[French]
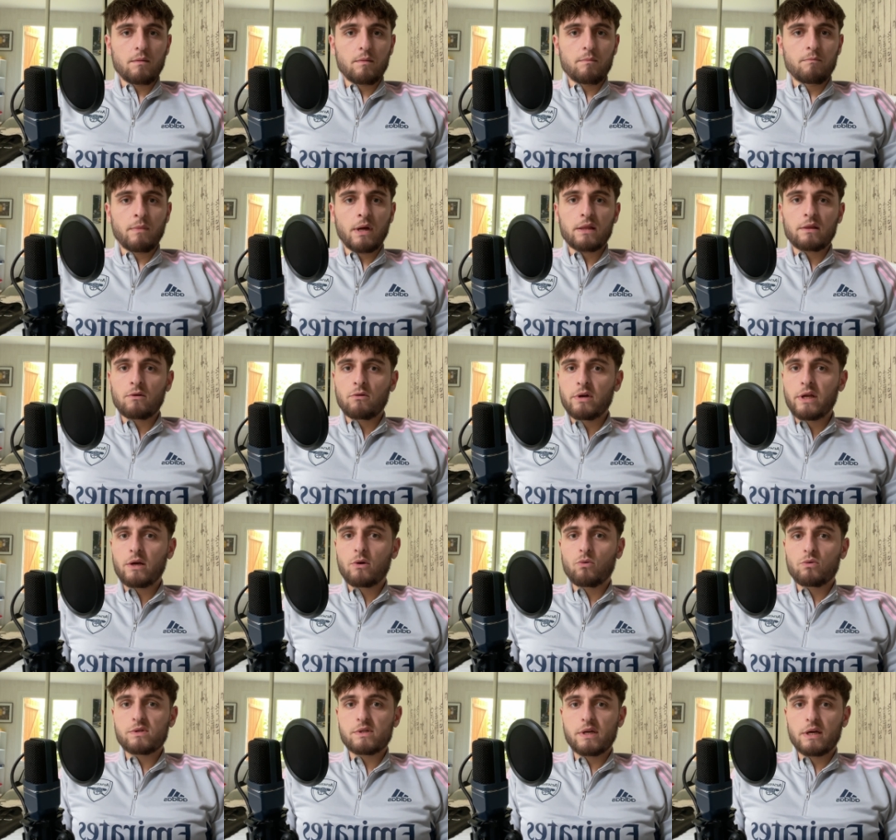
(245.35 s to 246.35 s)
maintenant les
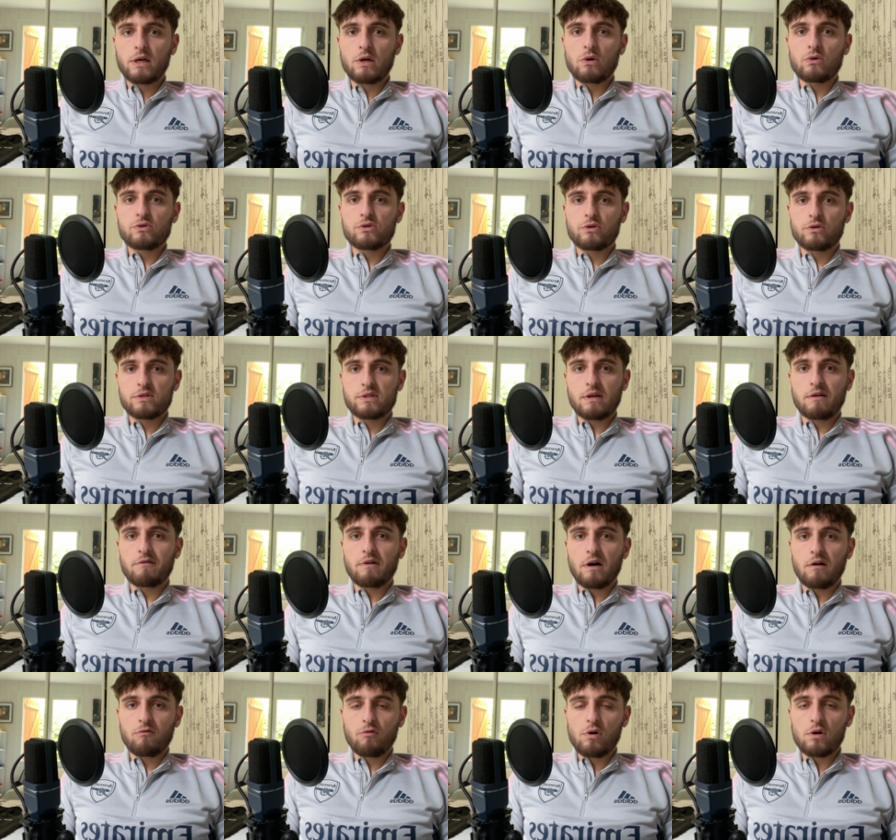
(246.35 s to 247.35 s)
conséquences que ça
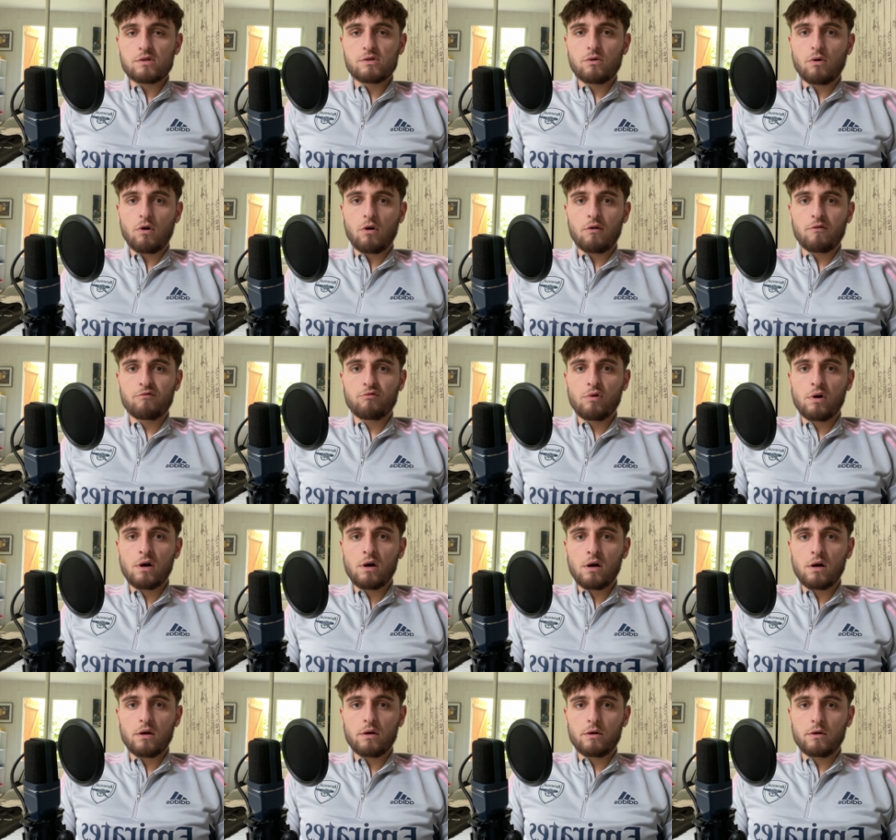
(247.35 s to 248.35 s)
va avoir sans
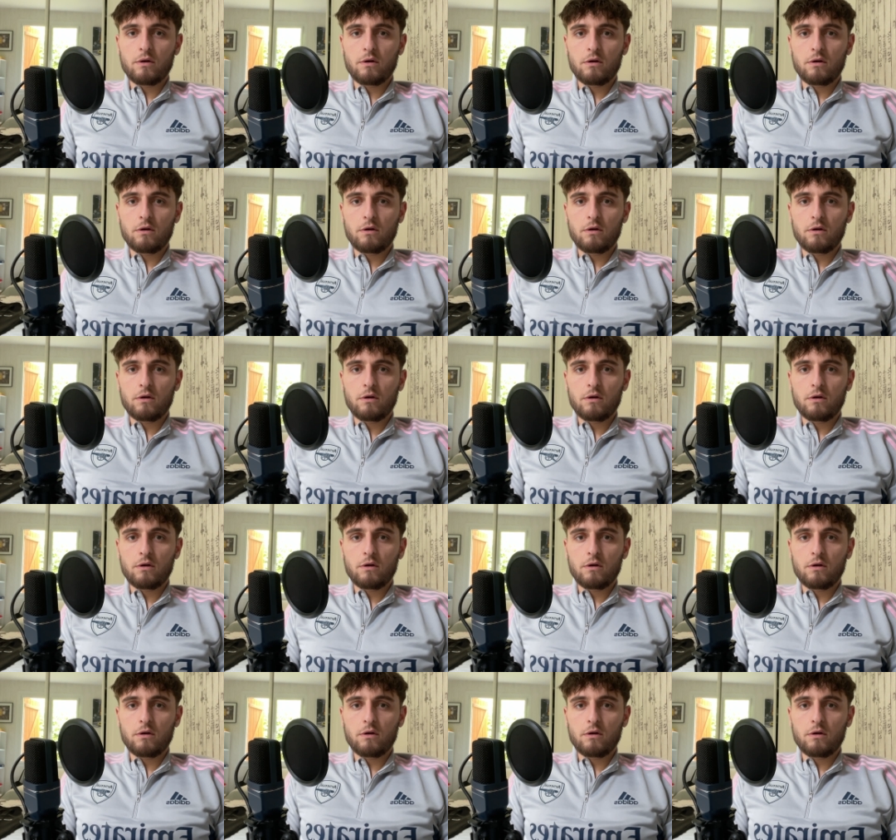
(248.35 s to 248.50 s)
renvoi